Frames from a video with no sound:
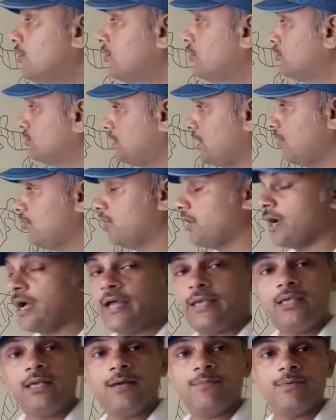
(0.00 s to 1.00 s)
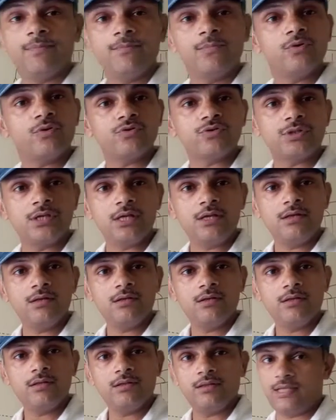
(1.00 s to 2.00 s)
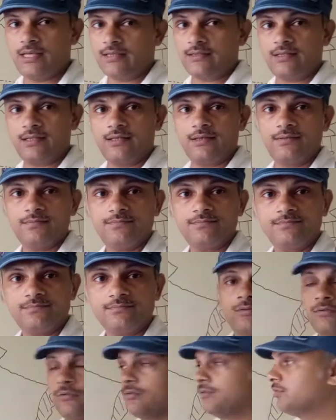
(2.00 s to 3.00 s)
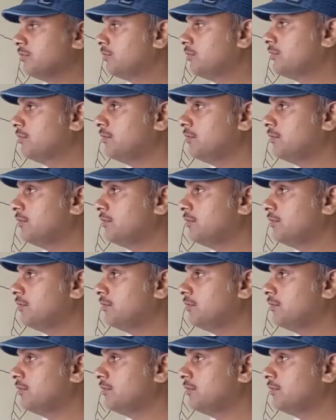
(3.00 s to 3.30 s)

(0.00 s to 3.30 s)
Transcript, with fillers: होता होगा आइए अब हम लोग उसे देखते हैं तो